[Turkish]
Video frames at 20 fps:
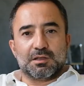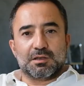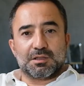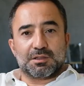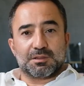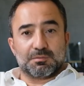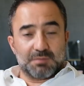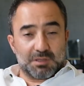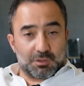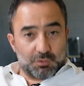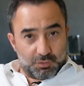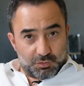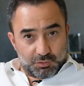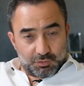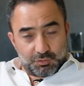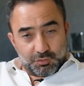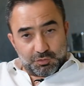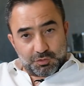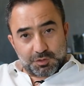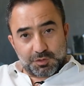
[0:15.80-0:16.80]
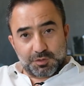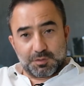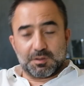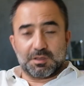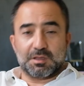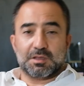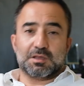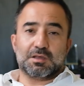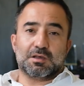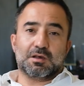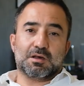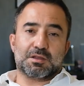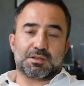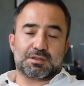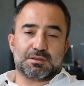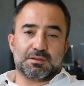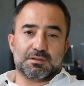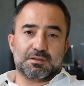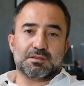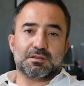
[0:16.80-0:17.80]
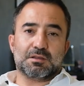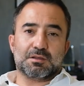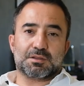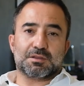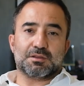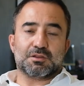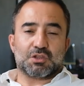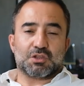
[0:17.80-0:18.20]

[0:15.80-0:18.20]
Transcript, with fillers: Resimde gördüğünüz e, hastanın asıl